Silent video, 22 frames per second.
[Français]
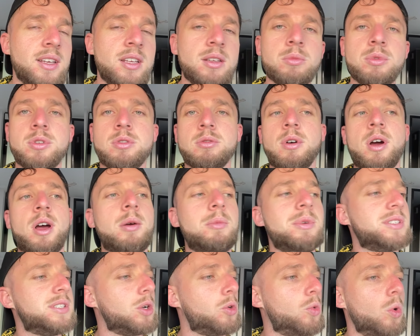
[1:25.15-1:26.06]
Il me dit, ouais, mais
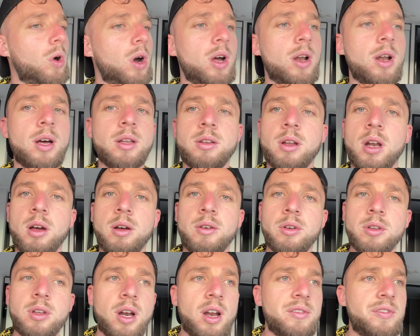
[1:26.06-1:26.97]
c'est quoi là dans la,
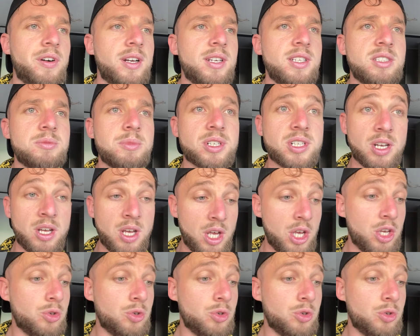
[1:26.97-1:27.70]
dans la valise, machin.